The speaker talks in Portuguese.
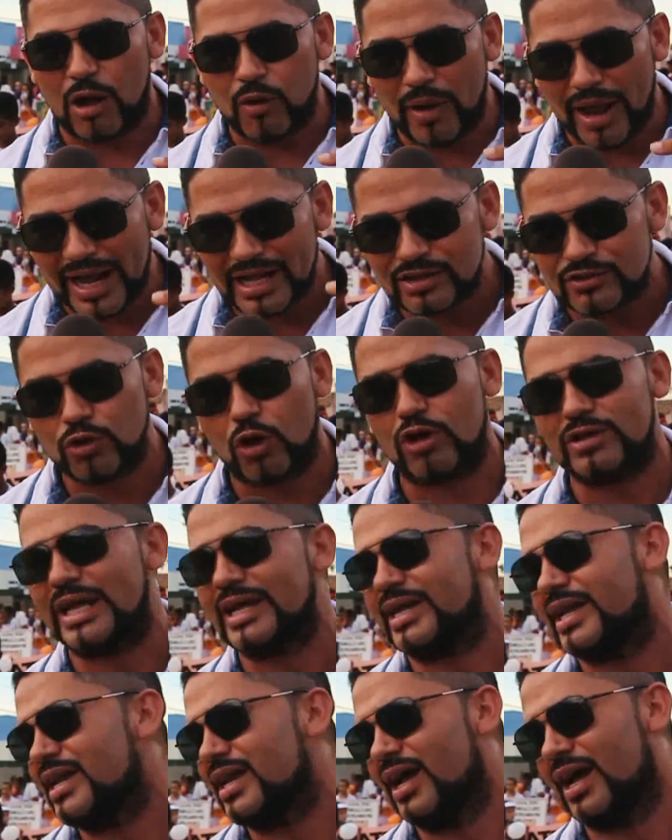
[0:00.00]
ao redor
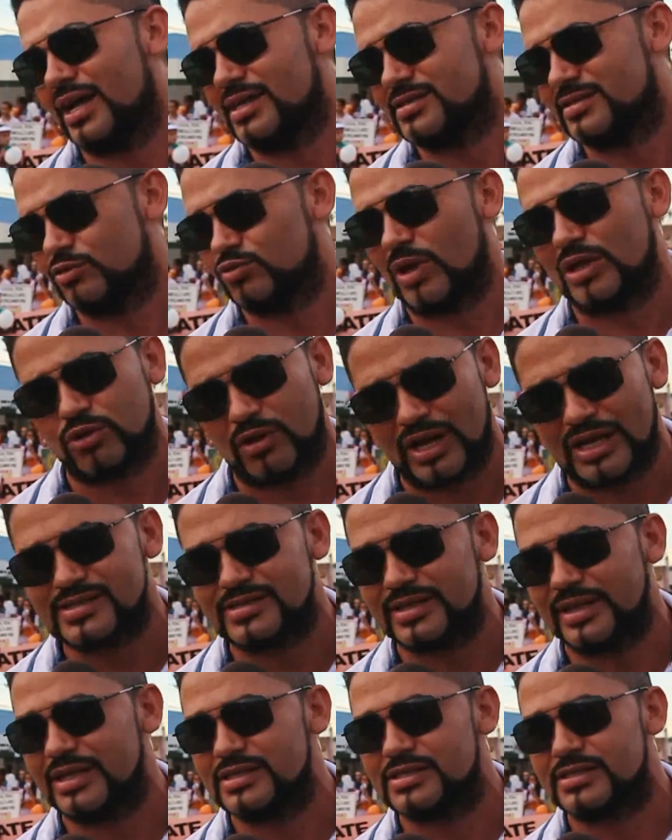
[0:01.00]
da criança, do
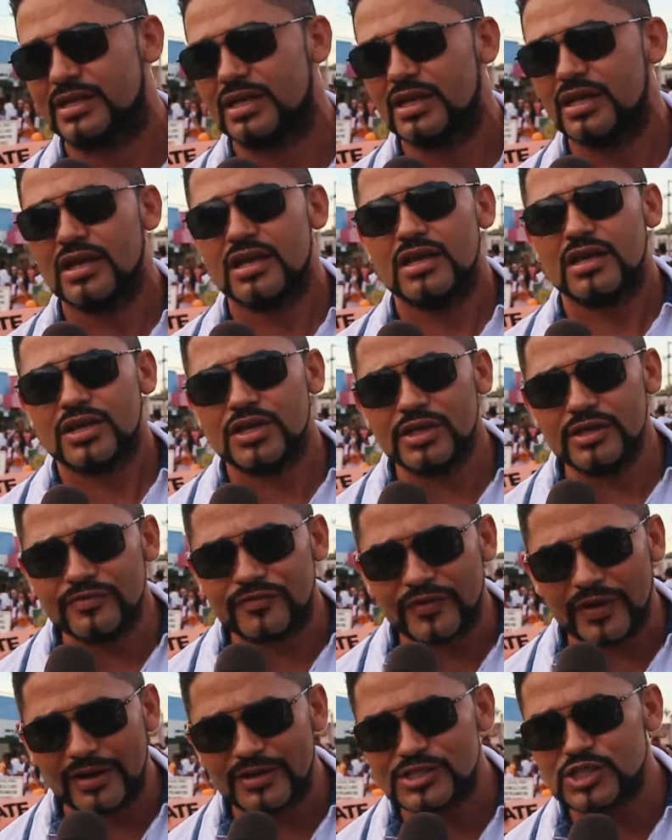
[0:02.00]
adolescente. E
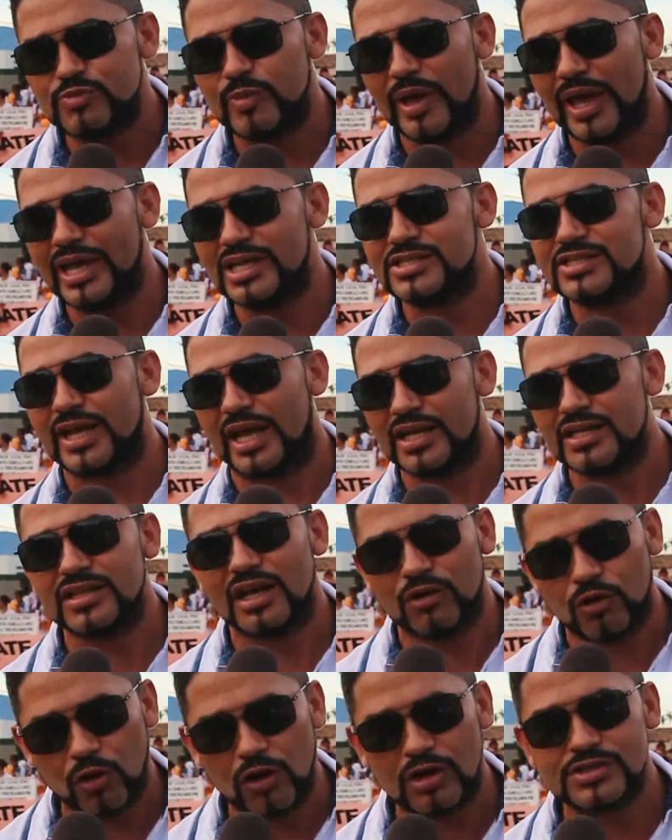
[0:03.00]
infelizmente,
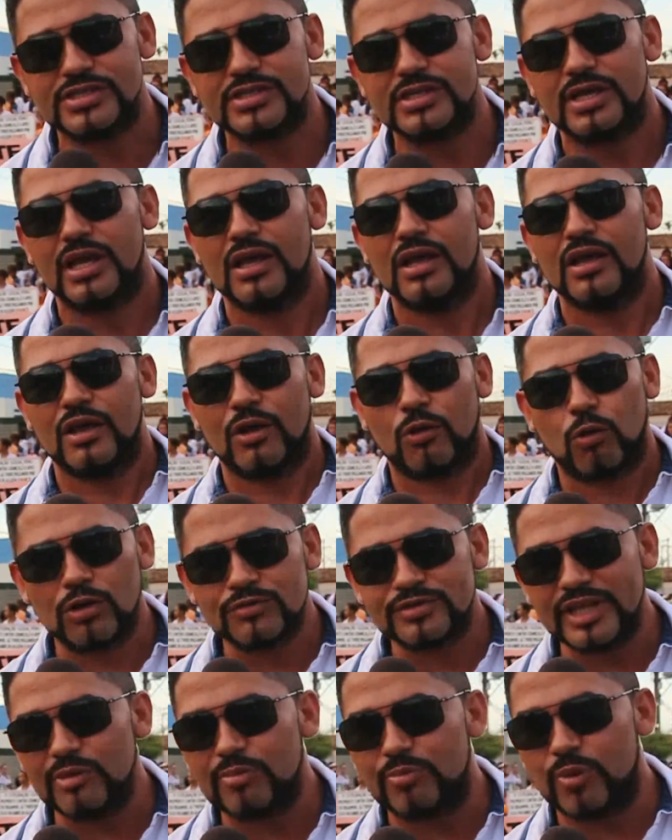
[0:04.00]
ainda hoje,
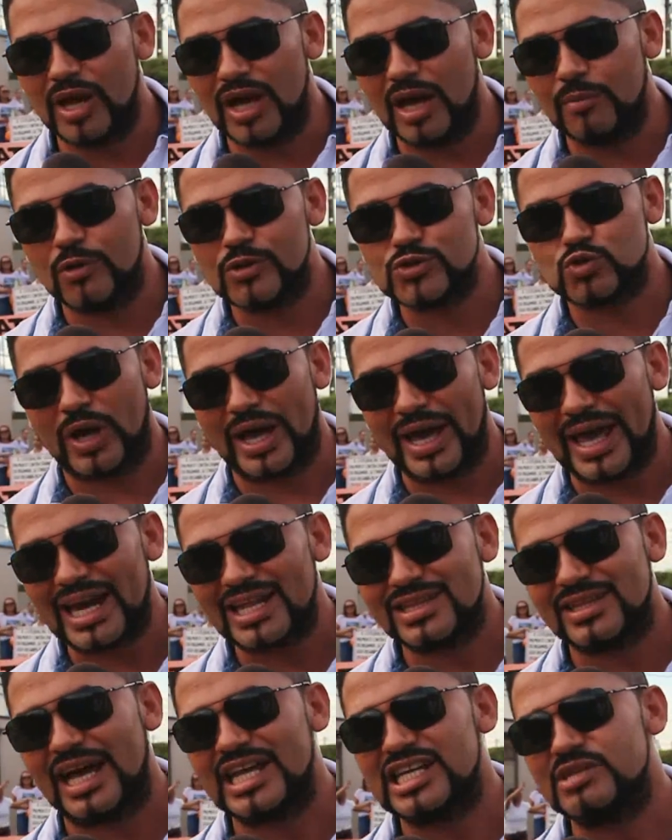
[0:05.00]
contemplamos uma
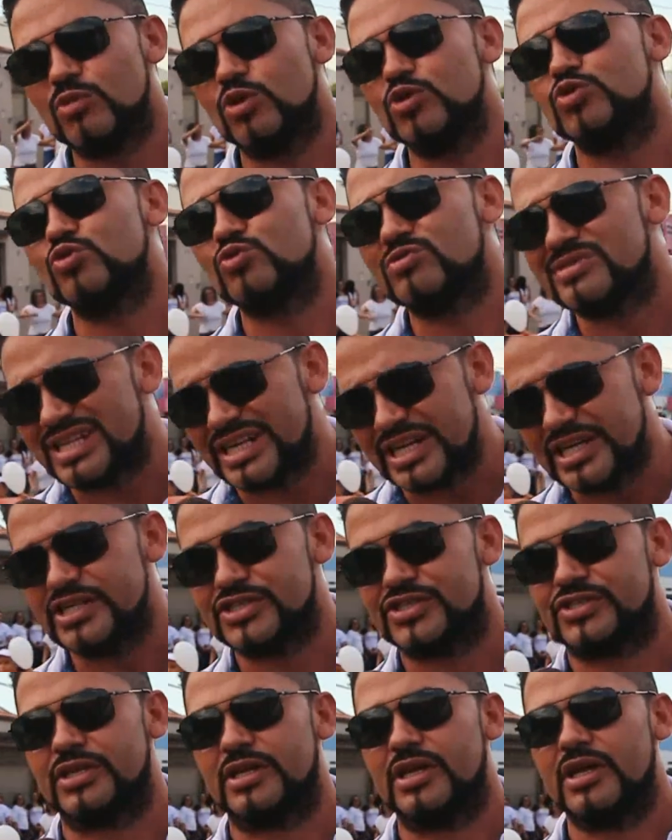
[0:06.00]
realidade muito
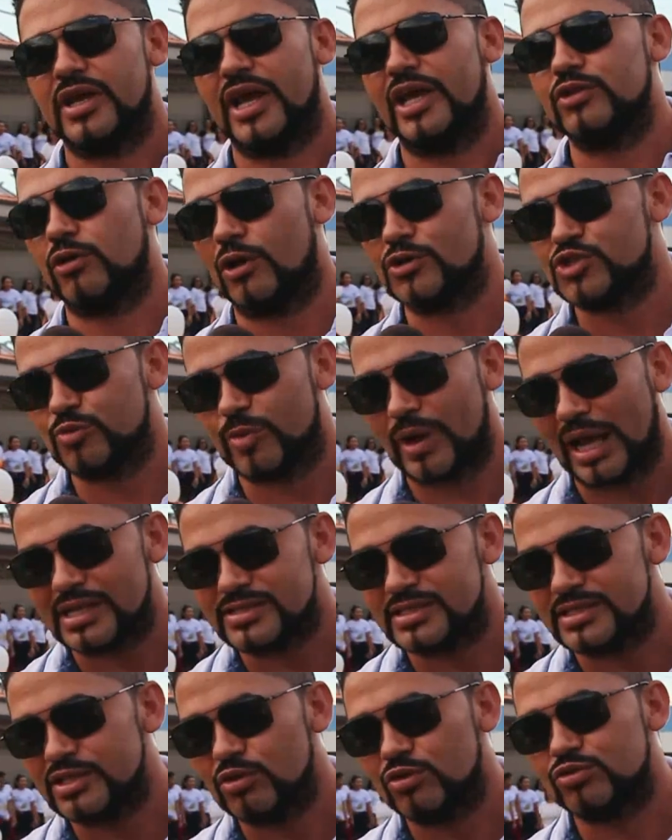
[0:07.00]
triste em nosso
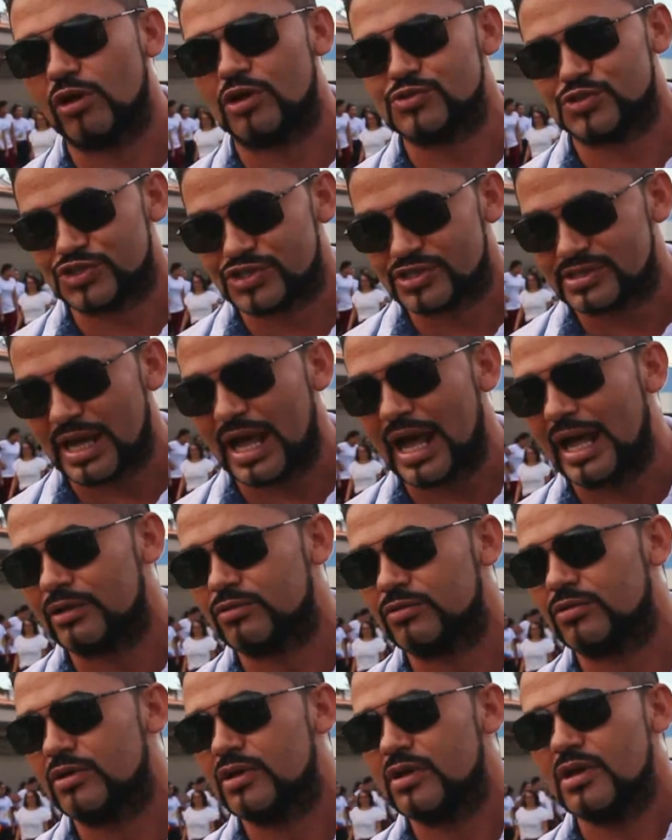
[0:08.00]
Brasil, em nosso
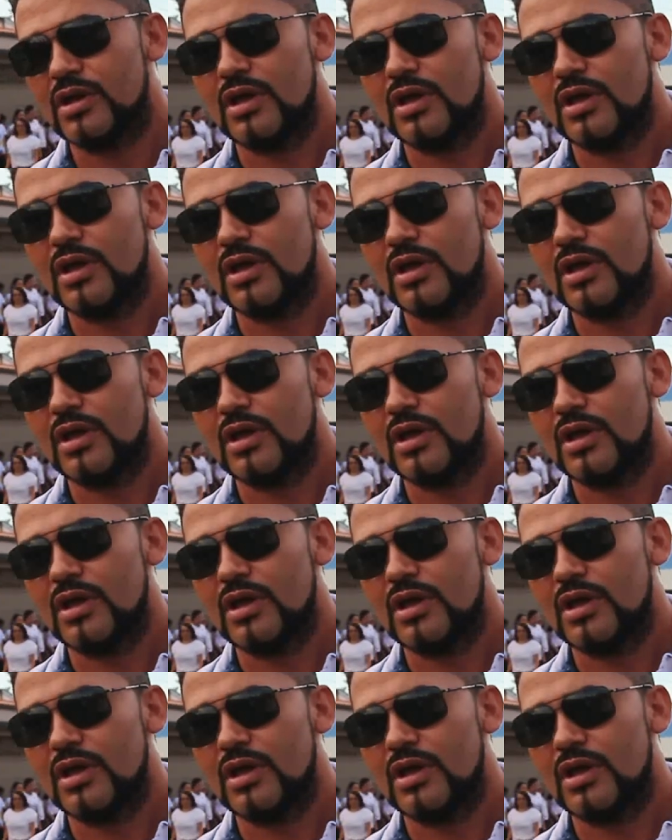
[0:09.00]
estado,